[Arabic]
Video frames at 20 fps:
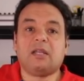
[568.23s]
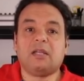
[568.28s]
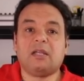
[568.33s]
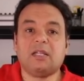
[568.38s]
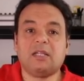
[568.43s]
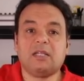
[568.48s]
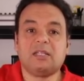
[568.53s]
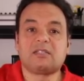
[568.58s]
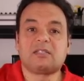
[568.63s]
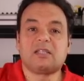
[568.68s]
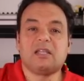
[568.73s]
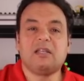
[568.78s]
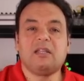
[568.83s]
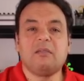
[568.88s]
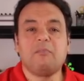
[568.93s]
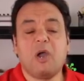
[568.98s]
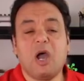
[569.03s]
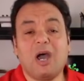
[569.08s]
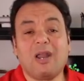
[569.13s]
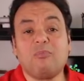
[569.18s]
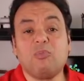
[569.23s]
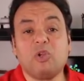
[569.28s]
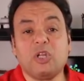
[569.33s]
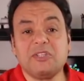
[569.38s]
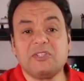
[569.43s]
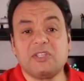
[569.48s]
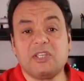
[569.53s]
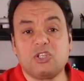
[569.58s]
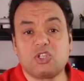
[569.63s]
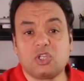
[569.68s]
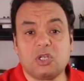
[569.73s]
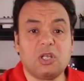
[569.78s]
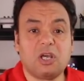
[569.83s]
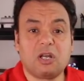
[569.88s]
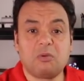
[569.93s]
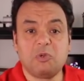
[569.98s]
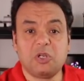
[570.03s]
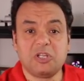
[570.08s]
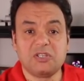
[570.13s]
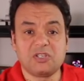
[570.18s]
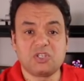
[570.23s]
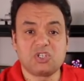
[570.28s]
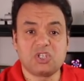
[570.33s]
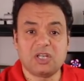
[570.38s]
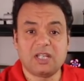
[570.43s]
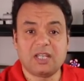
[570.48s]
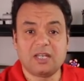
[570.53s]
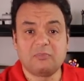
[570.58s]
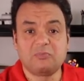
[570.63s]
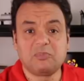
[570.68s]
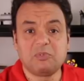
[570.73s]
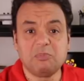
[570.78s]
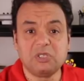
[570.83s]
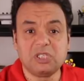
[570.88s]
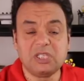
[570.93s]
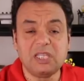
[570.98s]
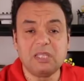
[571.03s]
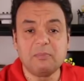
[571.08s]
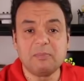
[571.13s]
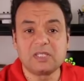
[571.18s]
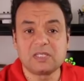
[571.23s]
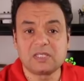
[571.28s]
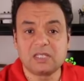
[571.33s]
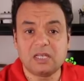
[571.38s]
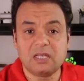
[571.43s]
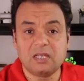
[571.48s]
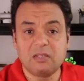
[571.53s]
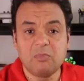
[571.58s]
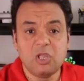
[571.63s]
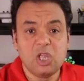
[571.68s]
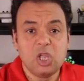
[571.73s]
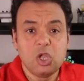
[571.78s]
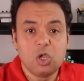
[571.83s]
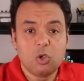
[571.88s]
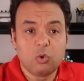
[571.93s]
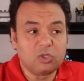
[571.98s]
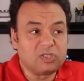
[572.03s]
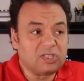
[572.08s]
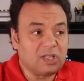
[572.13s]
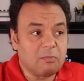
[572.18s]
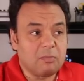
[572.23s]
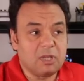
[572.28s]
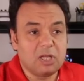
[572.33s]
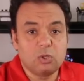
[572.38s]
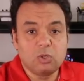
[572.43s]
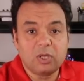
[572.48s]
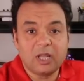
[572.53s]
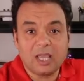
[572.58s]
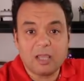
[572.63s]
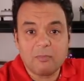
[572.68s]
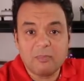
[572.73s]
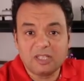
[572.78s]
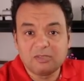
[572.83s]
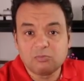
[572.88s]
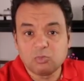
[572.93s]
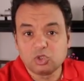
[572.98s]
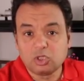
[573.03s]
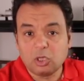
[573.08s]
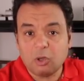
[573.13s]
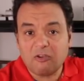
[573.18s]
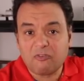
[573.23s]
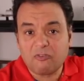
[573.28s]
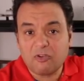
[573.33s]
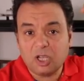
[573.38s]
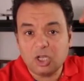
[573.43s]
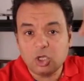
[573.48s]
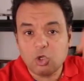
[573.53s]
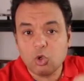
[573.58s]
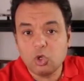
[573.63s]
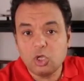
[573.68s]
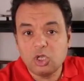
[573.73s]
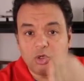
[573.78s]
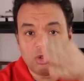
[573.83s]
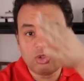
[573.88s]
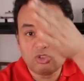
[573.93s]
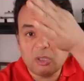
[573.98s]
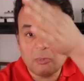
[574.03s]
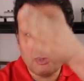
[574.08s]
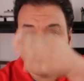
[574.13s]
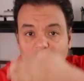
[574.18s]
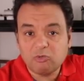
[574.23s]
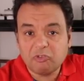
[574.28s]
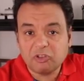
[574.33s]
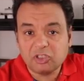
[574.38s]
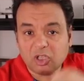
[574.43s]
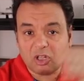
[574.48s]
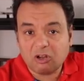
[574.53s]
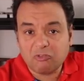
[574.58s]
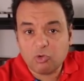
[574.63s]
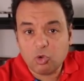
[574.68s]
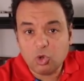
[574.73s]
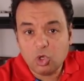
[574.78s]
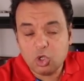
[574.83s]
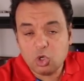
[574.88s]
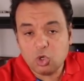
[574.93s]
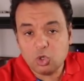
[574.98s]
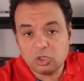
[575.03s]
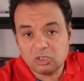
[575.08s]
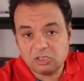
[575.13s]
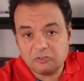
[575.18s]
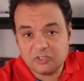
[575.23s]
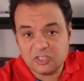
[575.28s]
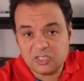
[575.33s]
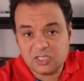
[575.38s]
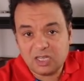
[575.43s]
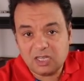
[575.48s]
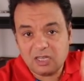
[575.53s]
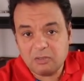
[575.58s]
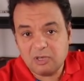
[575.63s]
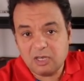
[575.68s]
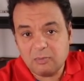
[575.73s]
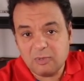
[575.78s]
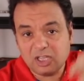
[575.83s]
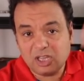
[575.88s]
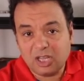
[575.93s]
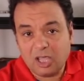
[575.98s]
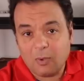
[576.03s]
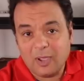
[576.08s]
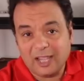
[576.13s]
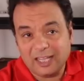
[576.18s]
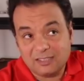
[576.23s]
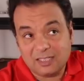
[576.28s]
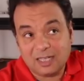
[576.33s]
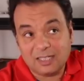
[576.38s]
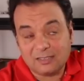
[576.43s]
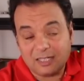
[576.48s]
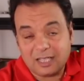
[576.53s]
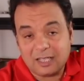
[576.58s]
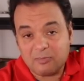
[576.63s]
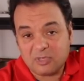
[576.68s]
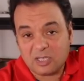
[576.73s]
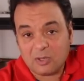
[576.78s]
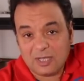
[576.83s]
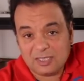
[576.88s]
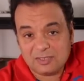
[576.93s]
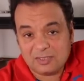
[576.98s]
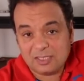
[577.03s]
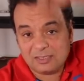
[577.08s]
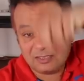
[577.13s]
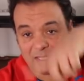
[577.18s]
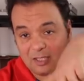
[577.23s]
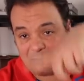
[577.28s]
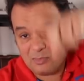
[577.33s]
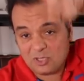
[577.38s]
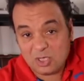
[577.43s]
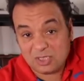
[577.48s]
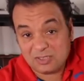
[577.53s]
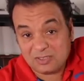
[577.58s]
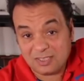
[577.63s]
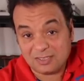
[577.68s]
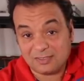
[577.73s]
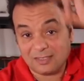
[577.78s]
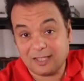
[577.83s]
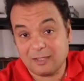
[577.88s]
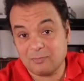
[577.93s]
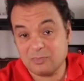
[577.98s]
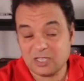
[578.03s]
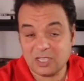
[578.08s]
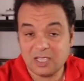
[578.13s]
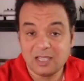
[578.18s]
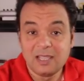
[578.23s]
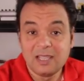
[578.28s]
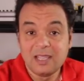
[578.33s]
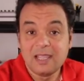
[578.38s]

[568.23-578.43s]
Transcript: للسلم هارمونايزيشن هارمونايزيشن يعني بتجيب السلم وتعمل له نغمات متوافقه لكل نوته منه فتعرف كل كورد في السلم اللي بيطلع 1 3 5 1 3 5 1 3 5